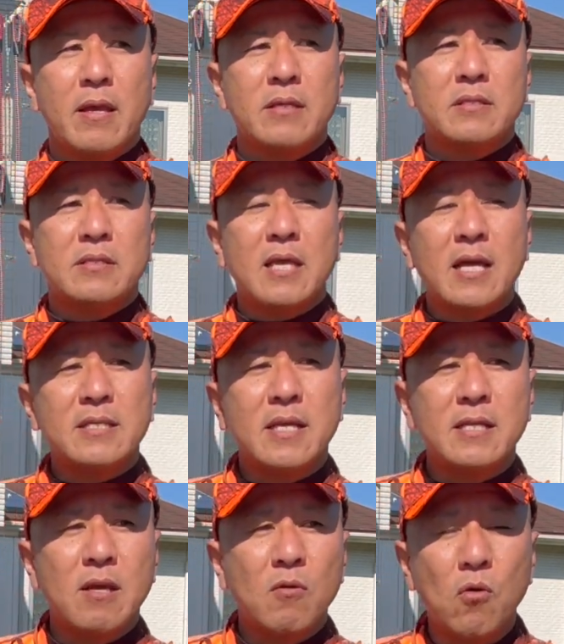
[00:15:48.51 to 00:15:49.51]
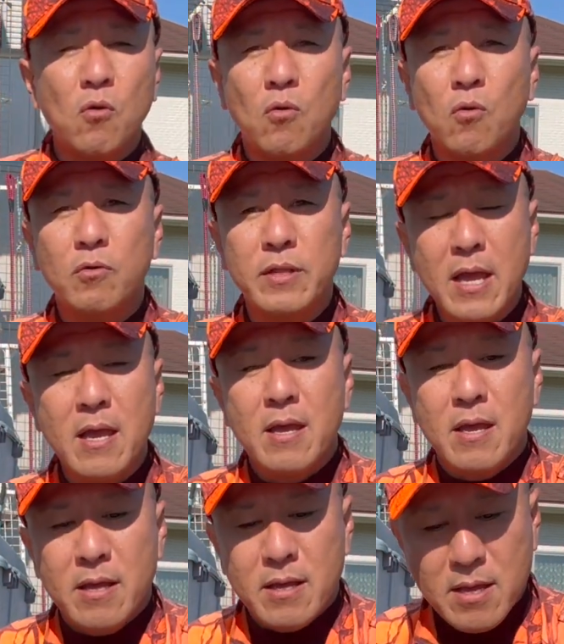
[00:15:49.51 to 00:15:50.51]
最善な方法で、
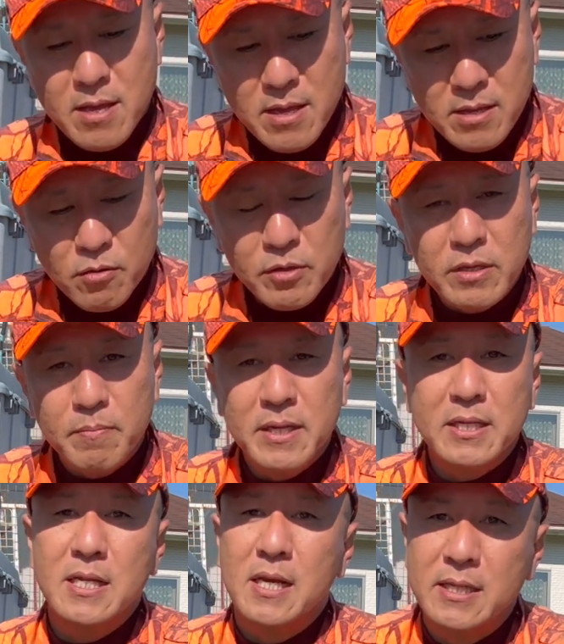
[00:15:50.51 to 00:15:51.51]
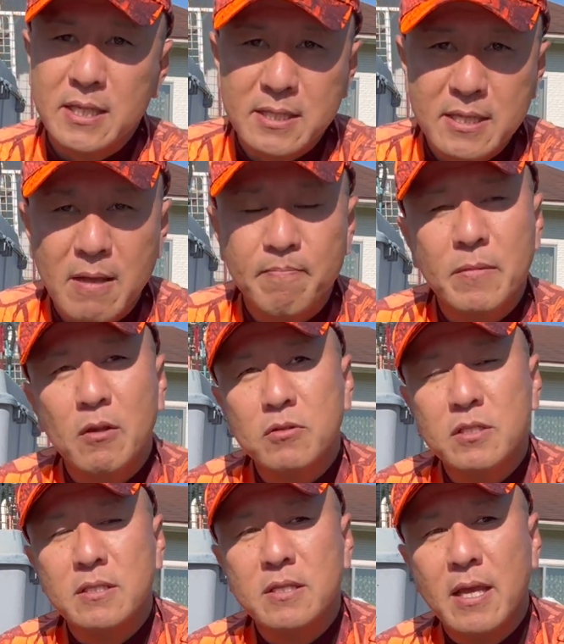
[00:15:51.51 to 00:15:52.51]
より皆さんがですね、楽
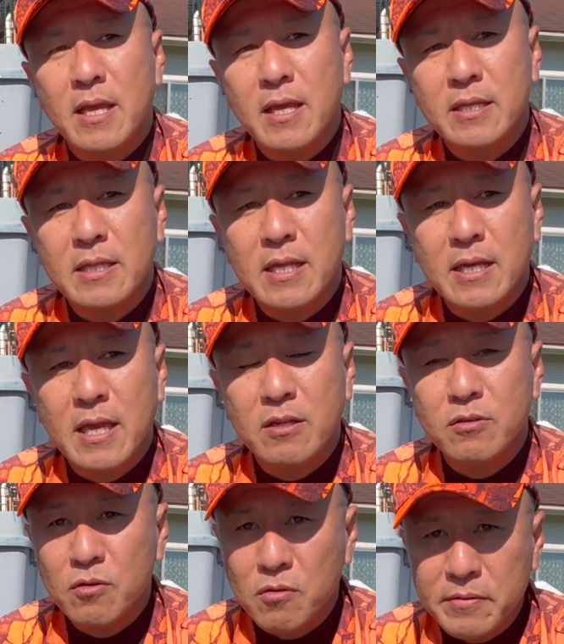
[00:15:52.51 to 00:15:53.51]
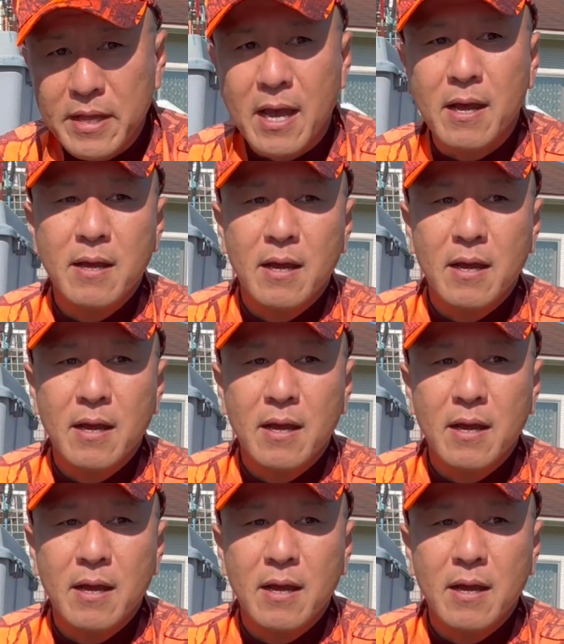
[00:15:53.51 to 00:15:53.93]
しんでいただけるような